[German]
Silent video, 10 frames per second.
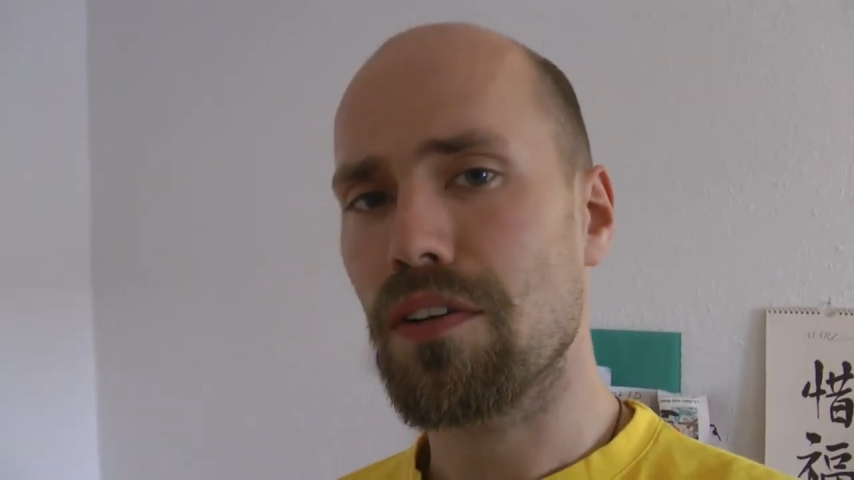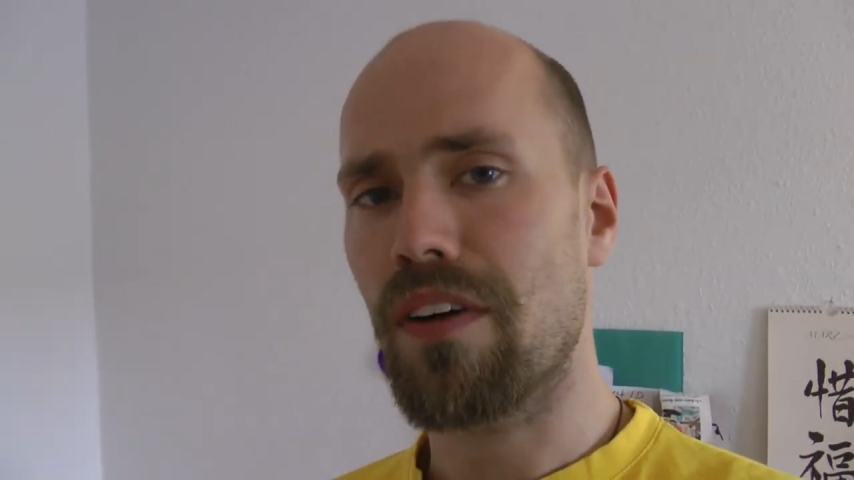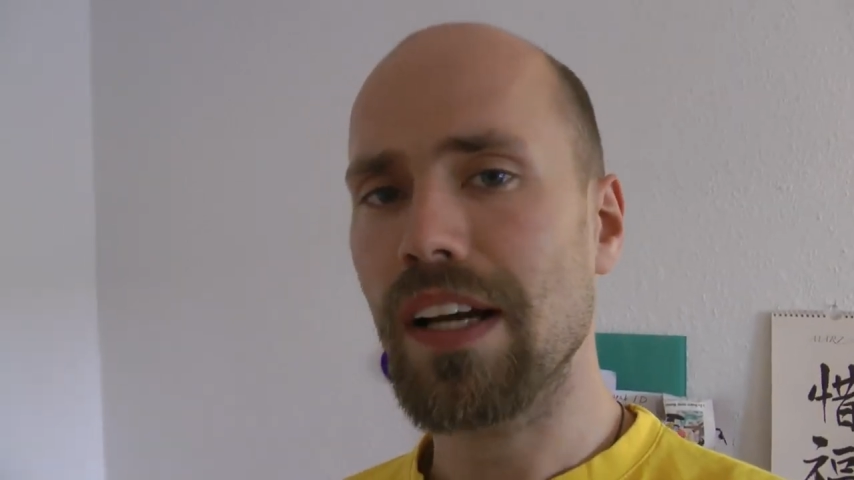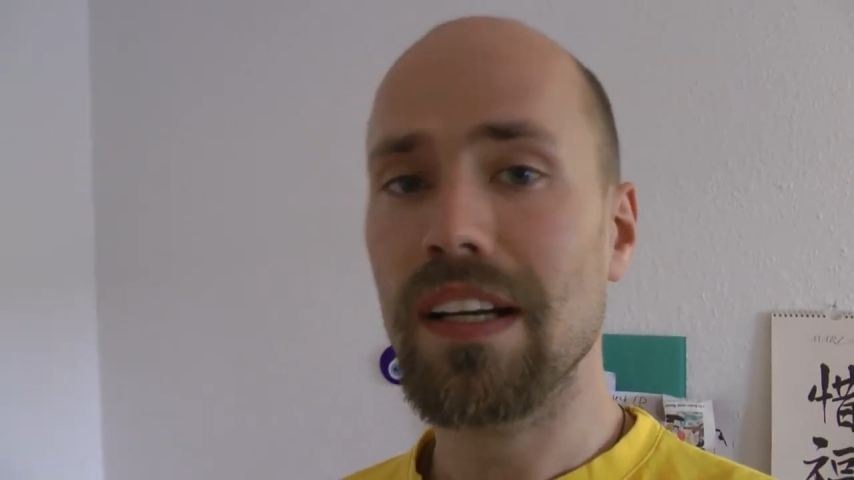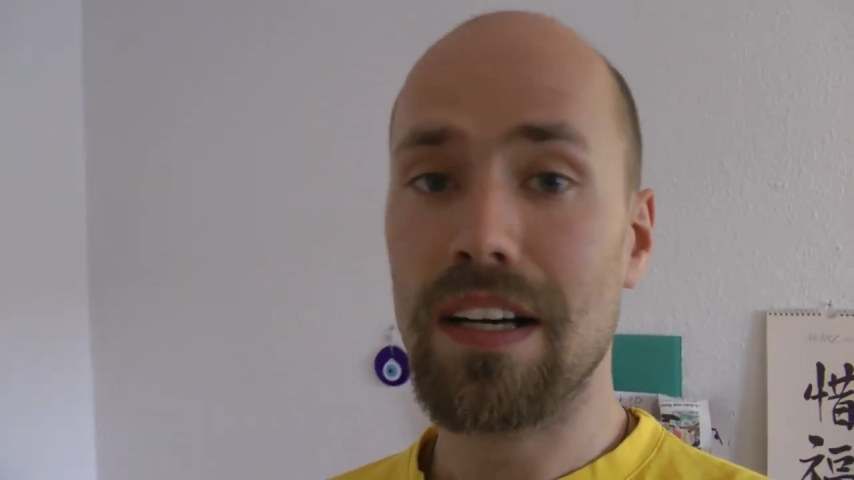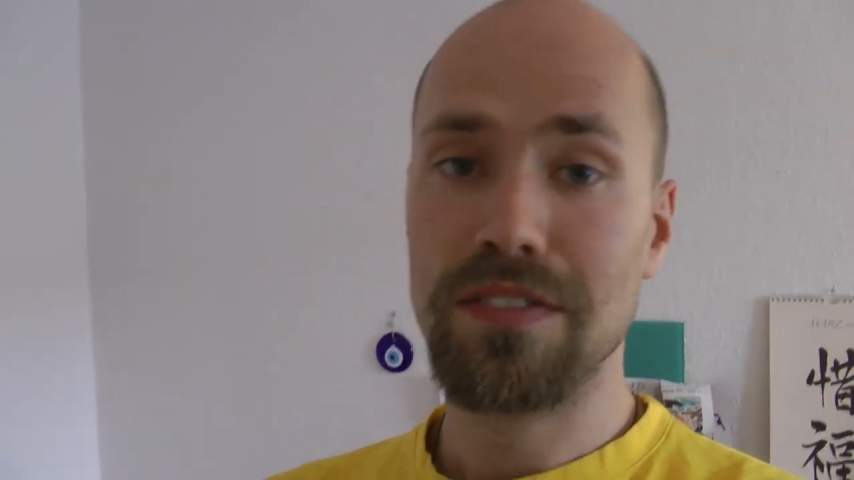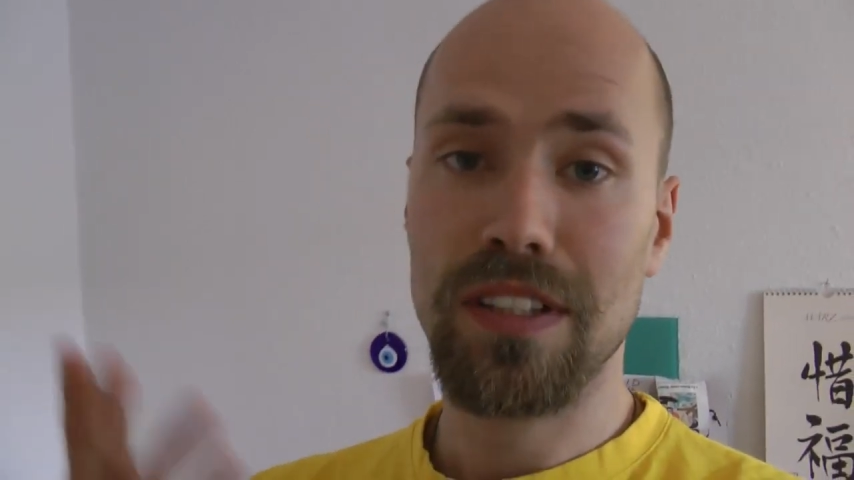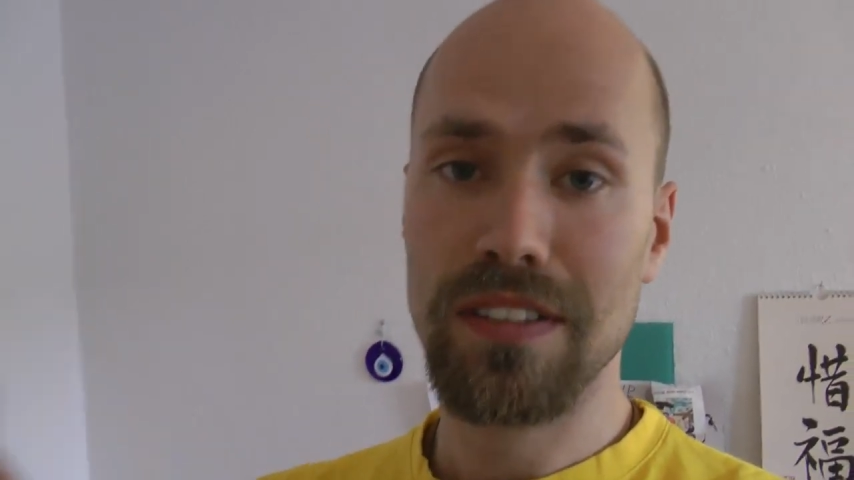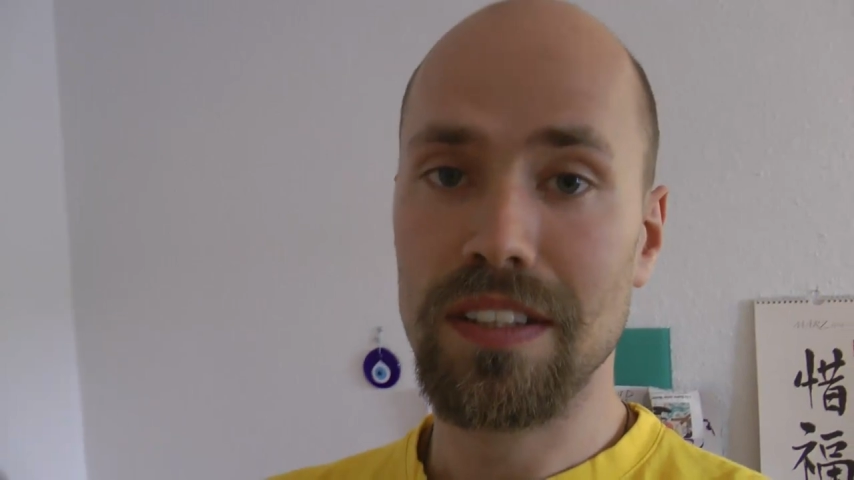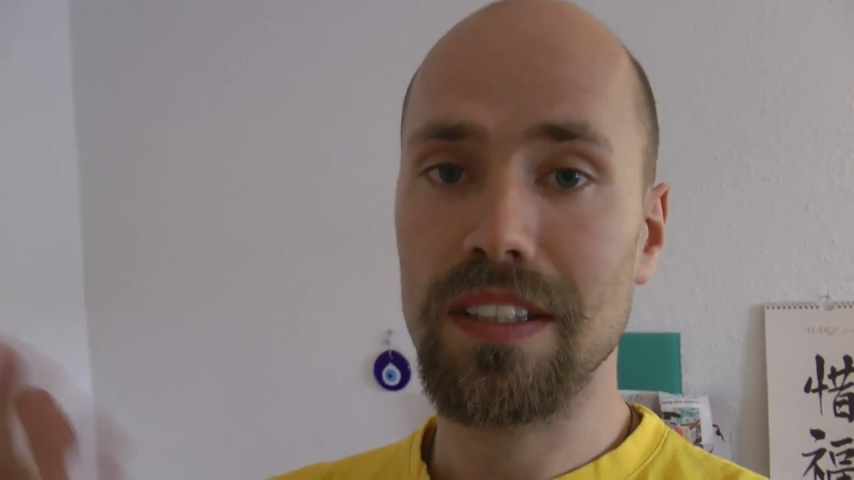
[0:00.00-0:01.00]
noch weiter, also
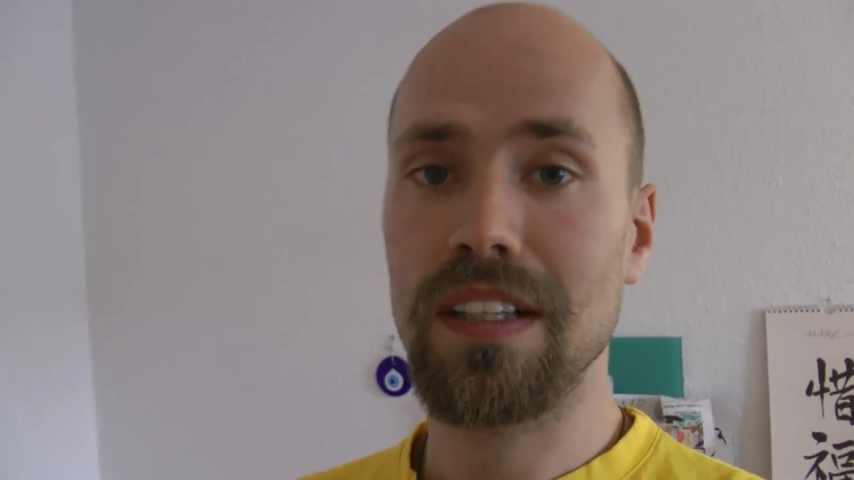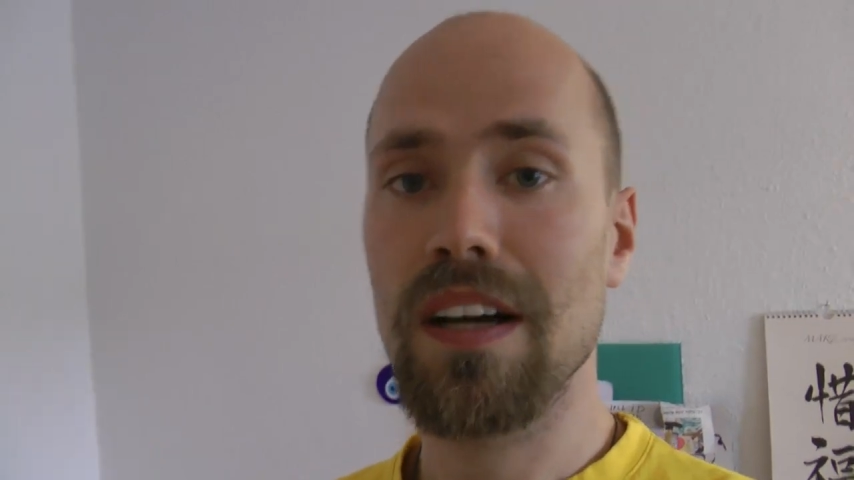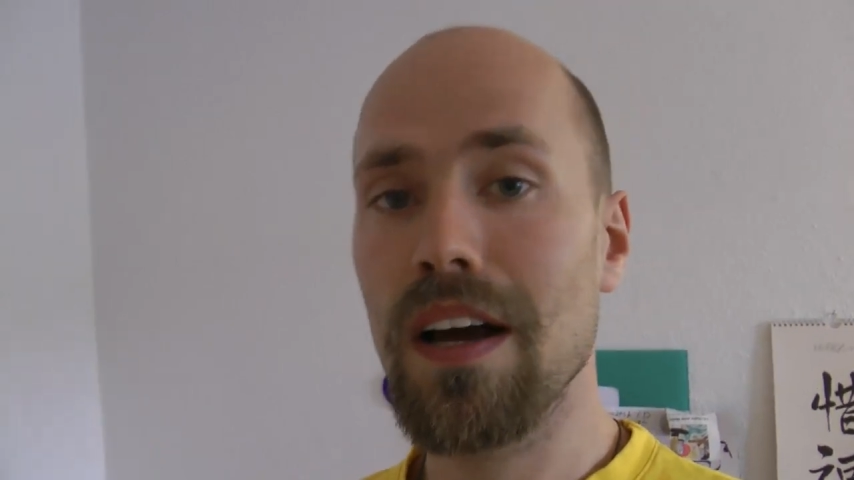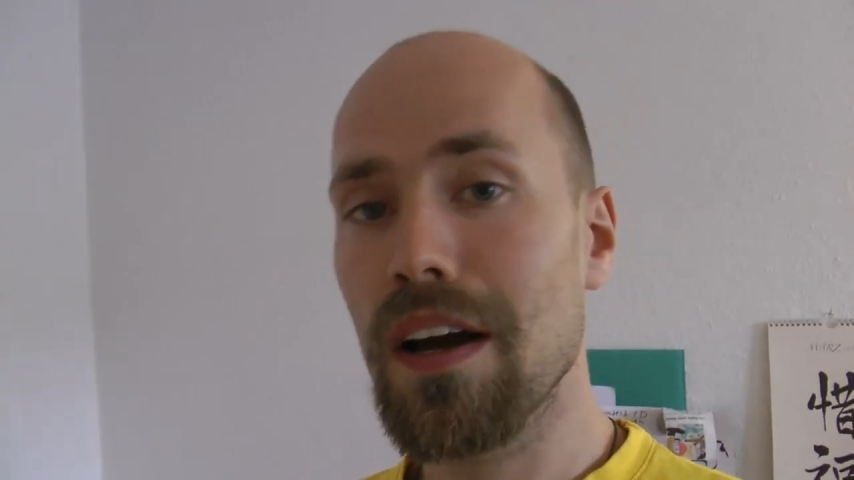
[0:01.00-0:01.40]
dass sie ihr